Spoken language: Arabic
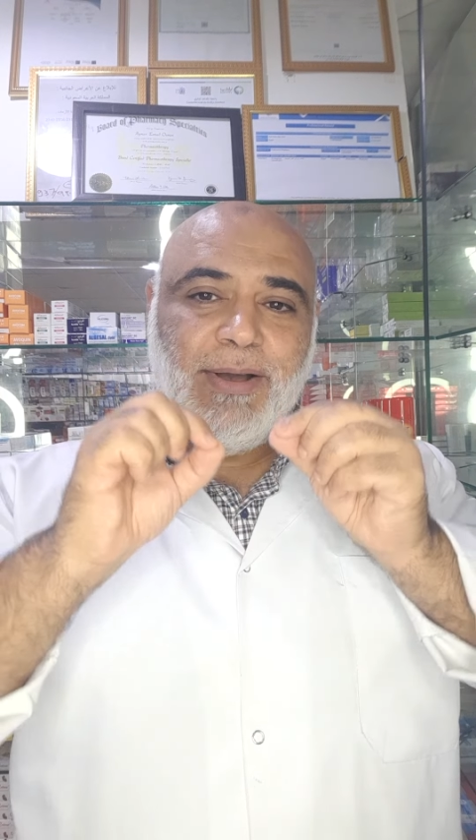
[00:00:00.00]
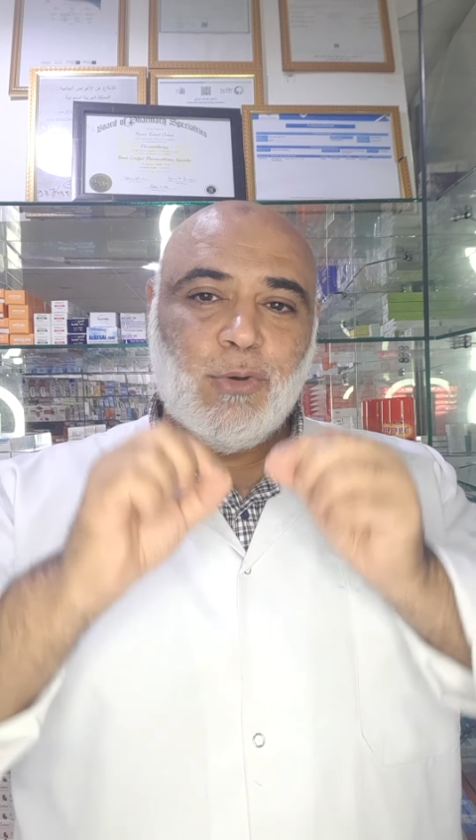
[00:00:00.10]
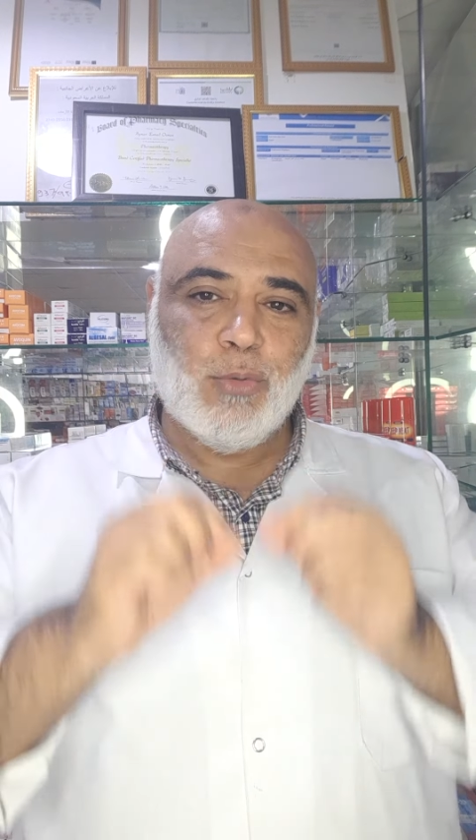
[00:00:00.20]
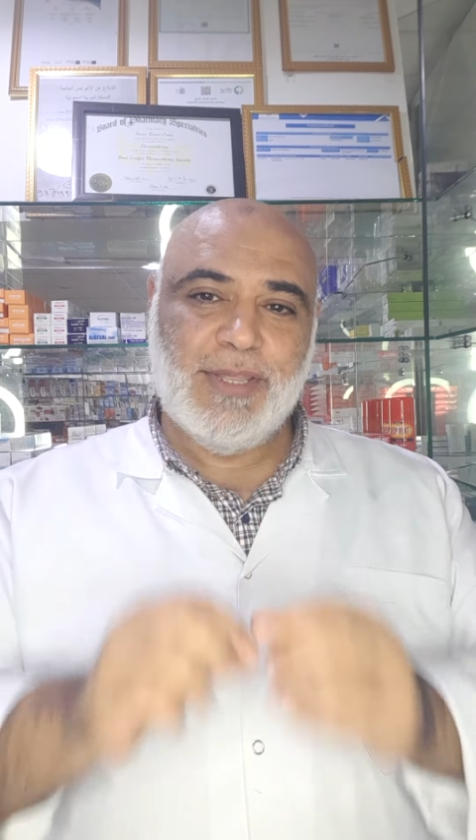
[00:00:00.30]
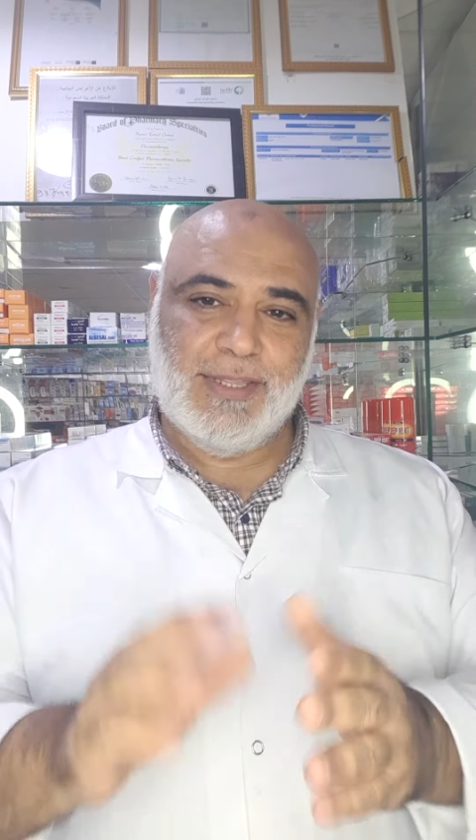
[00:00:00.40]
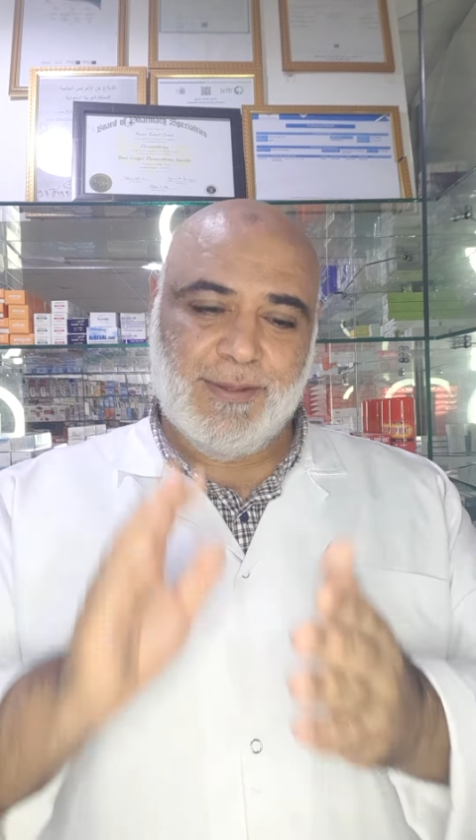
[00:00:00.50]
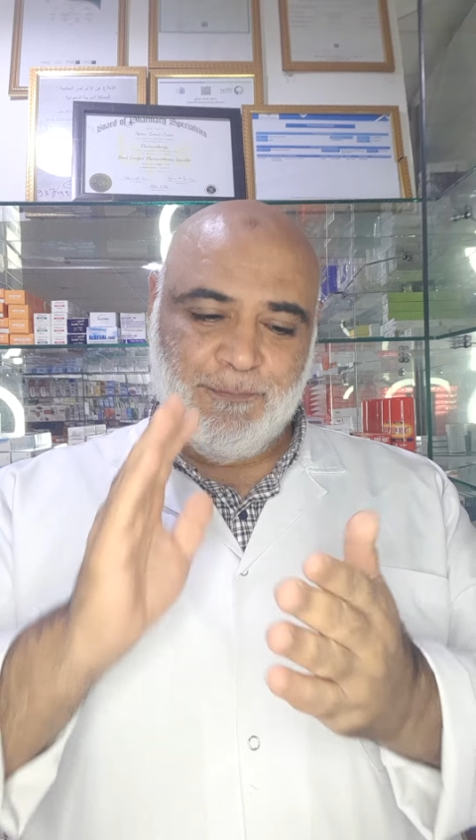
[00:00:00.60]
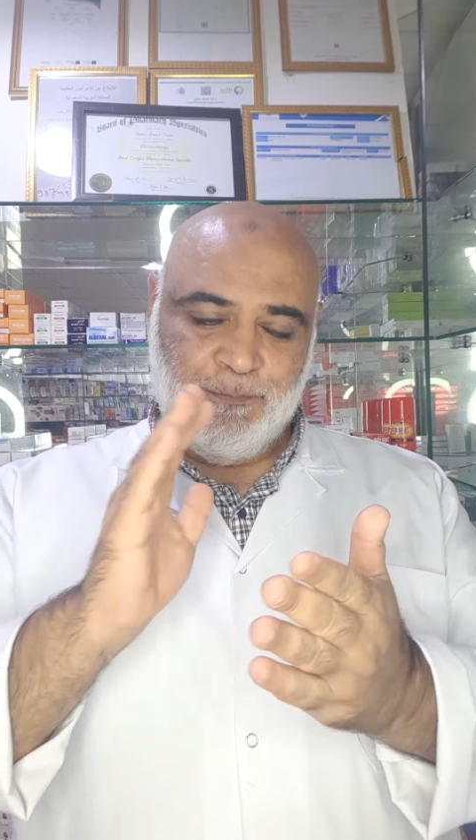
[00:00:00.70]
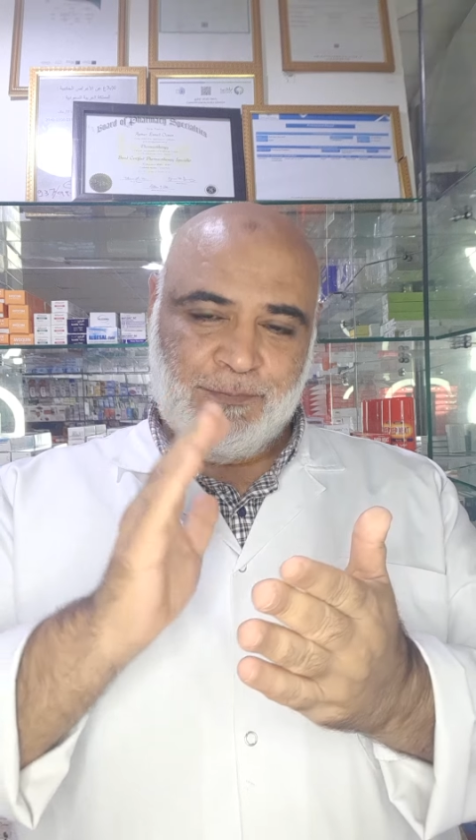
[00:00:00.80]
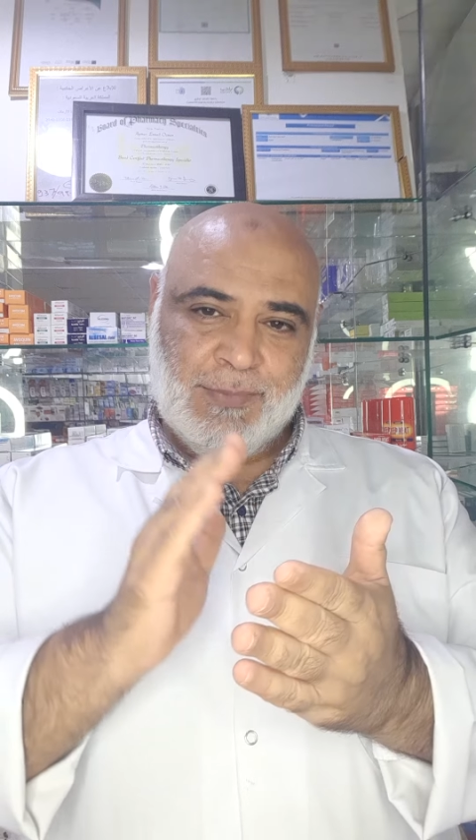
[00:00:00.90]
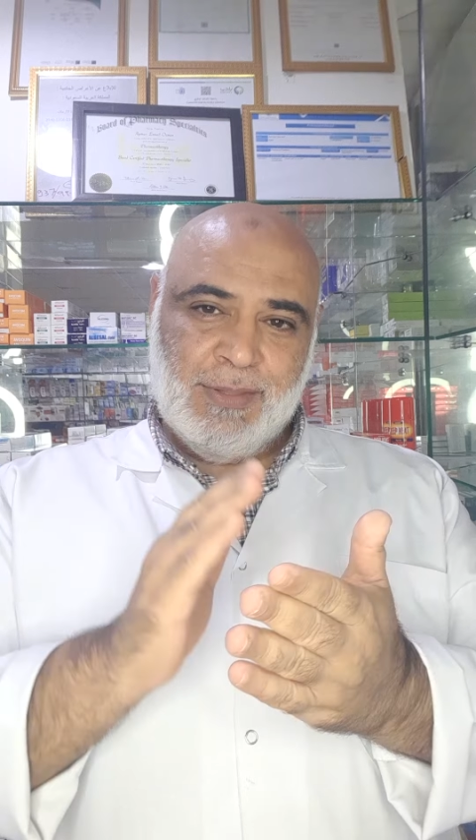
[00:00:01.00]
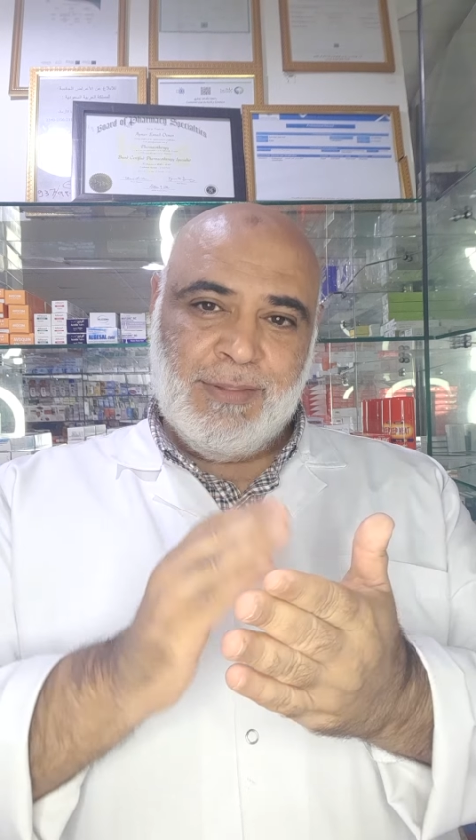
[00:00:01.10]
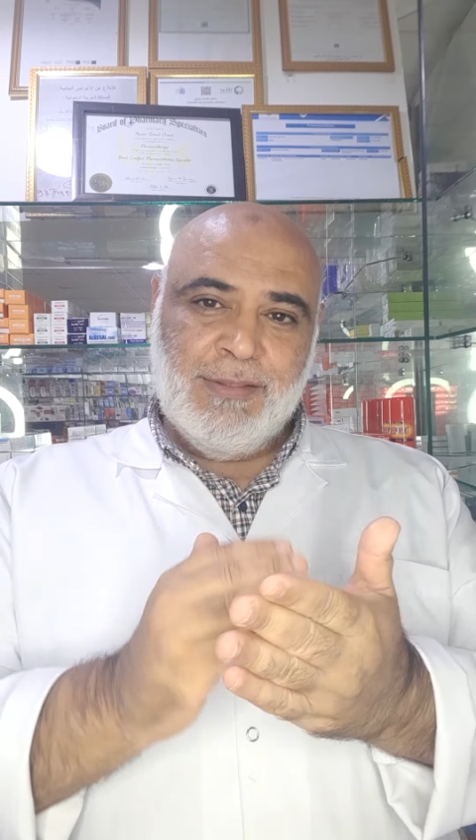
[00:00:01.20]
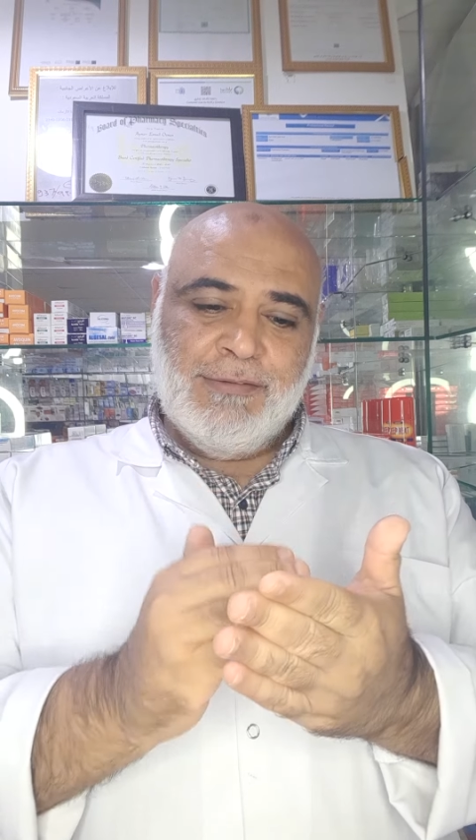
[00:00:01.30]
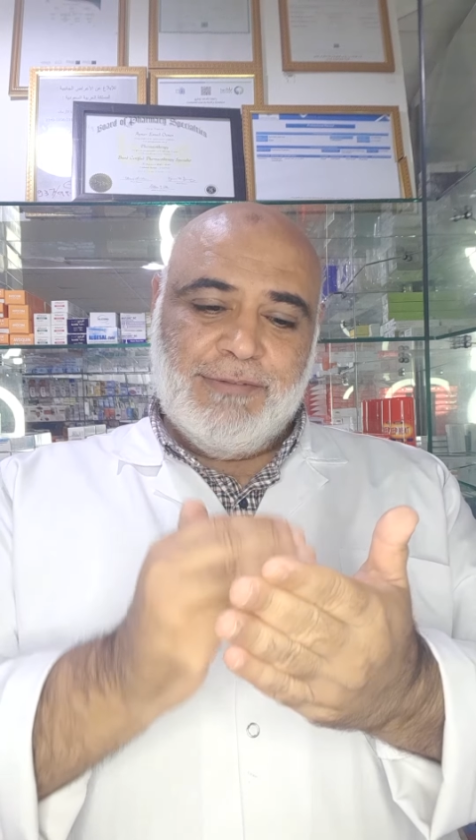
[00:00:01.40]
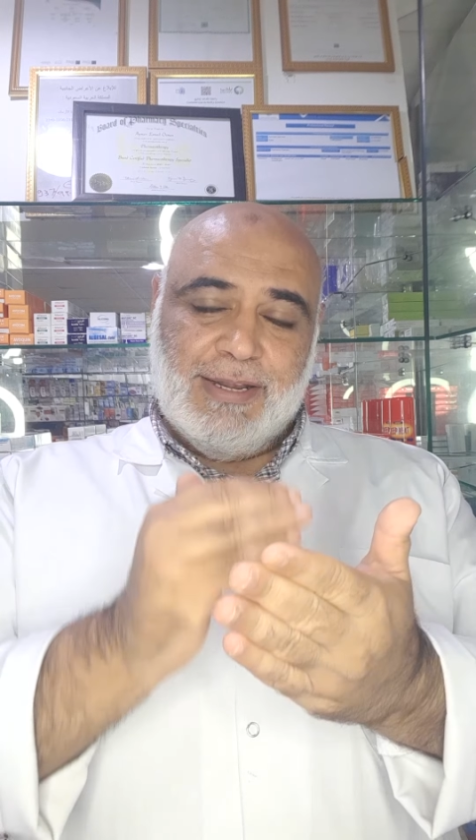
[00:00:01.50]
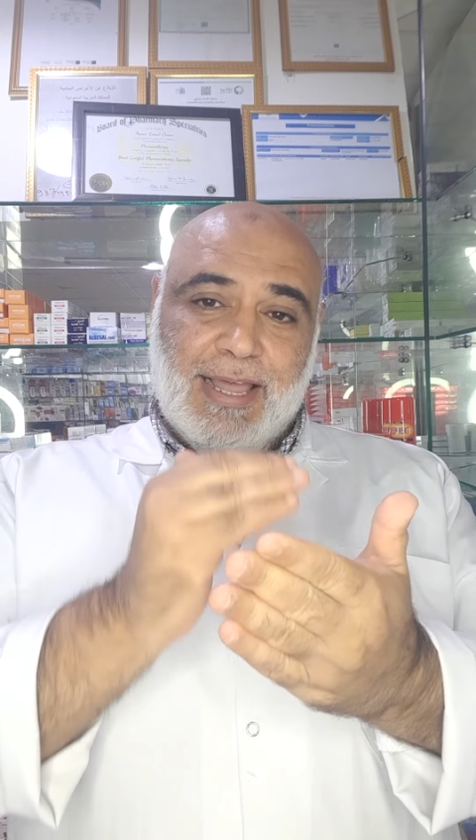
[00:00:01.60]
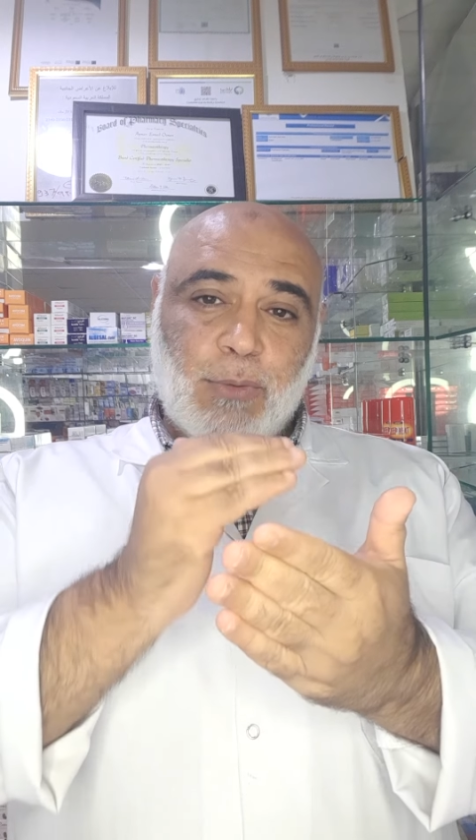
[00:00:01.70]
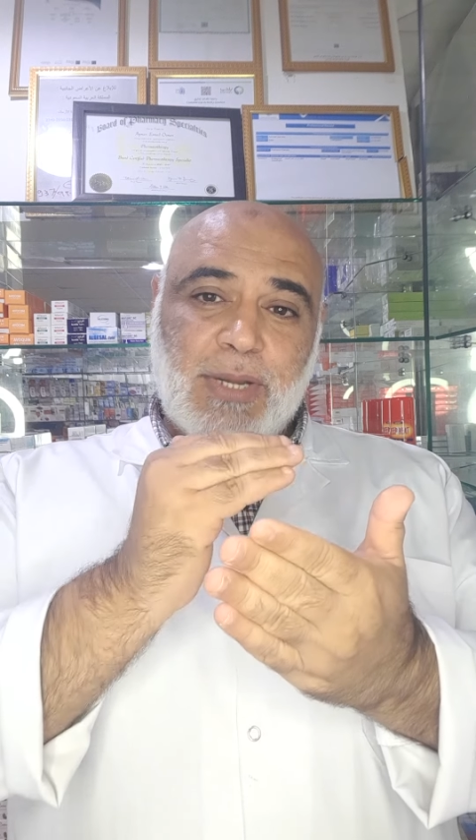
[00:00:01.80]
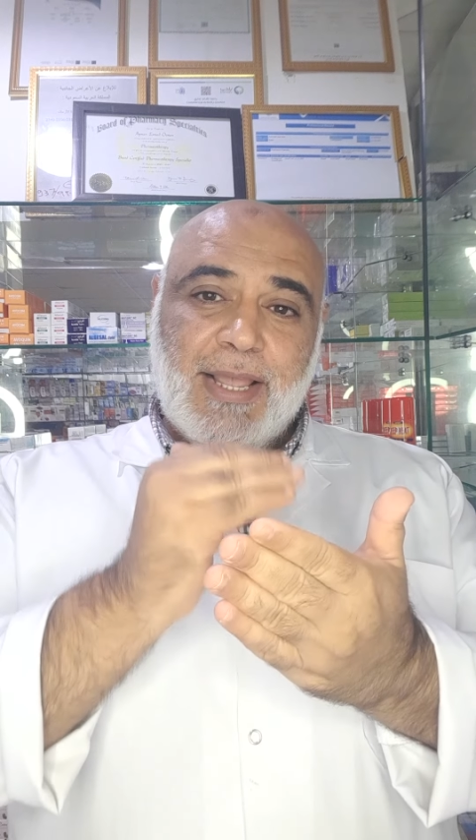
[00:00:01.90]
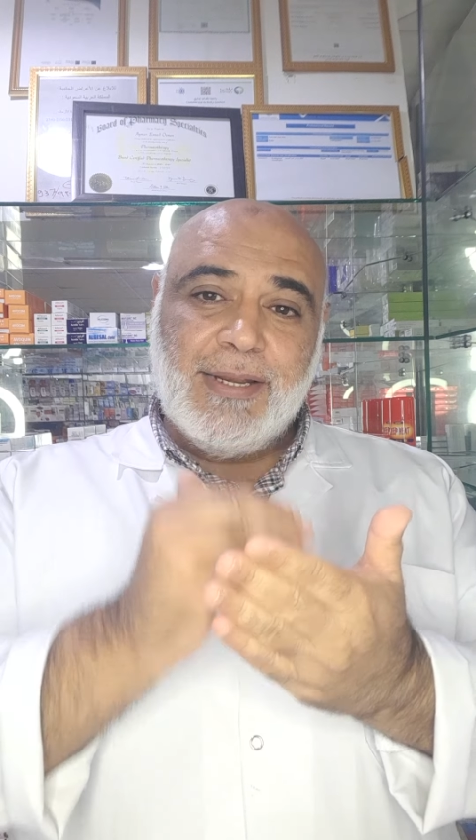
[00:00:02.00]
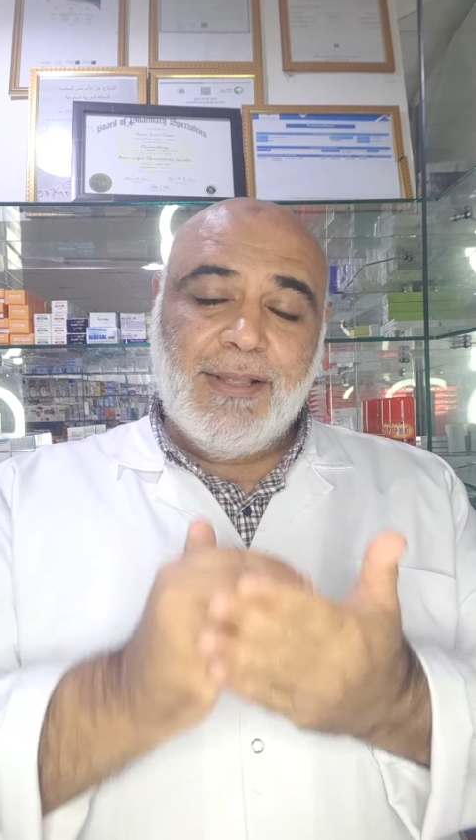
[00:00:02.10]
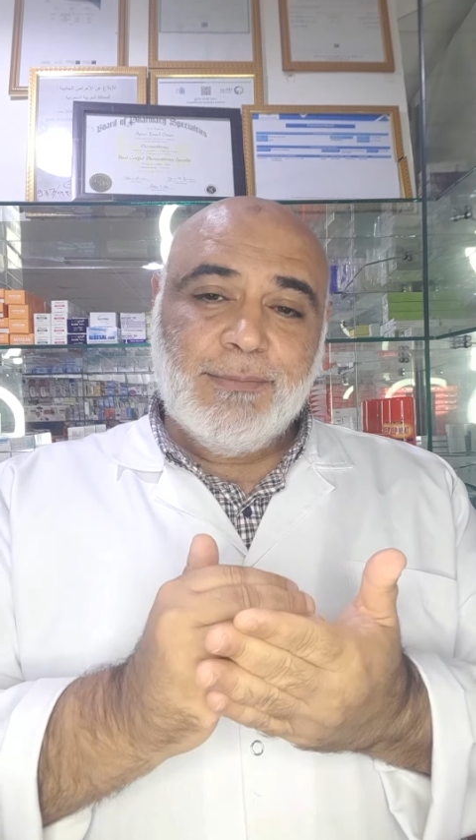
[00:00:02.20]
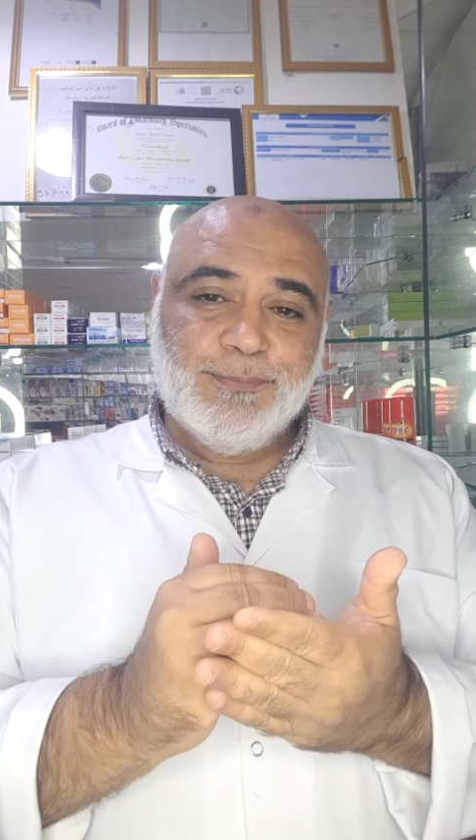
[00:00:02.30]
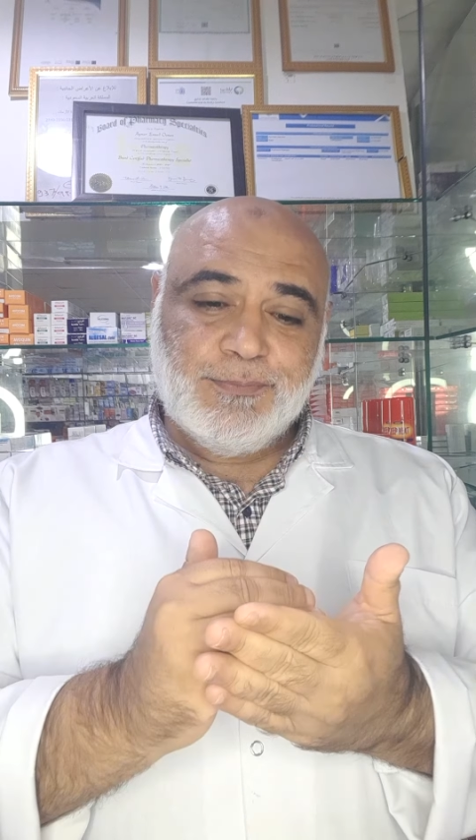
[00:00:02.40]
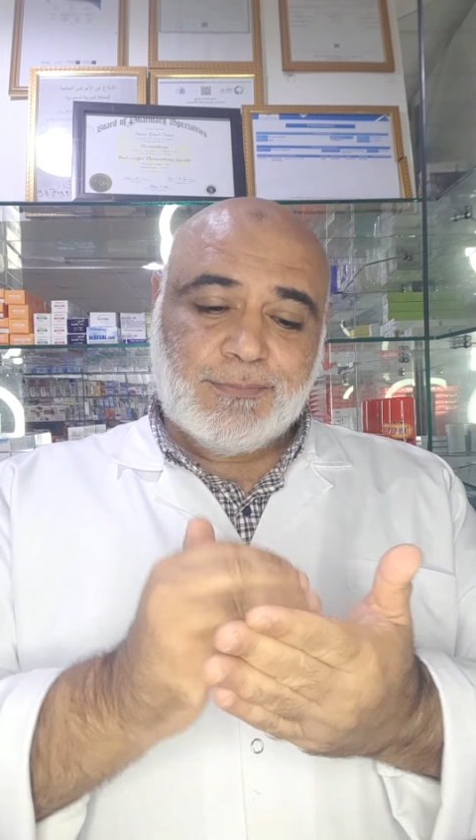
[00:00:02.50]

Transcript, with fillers: ميكروبيه فالاولى هنا